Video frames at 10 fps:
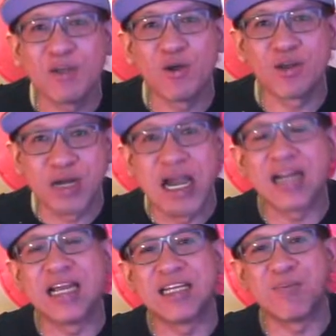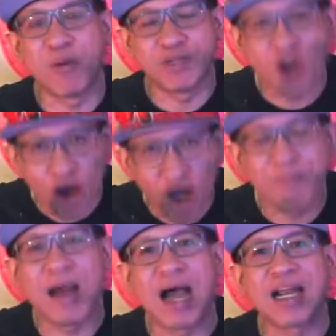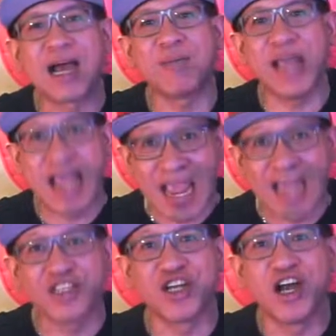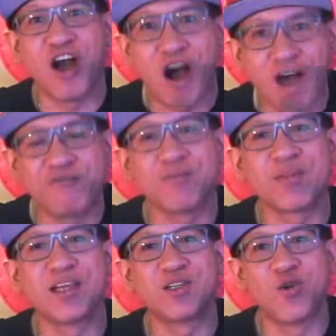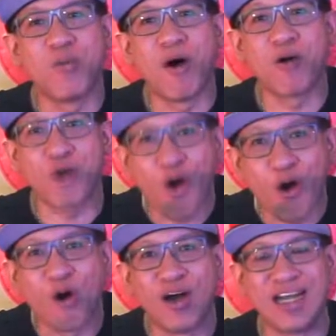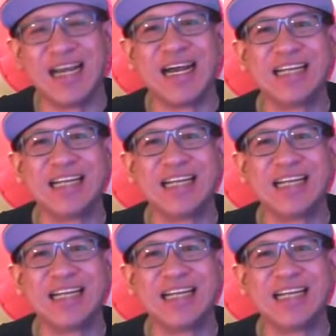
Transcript: พยนตร์เรื่องหนึ่งที่ผมชอบมากนะครับ Age of Tomorrow เออ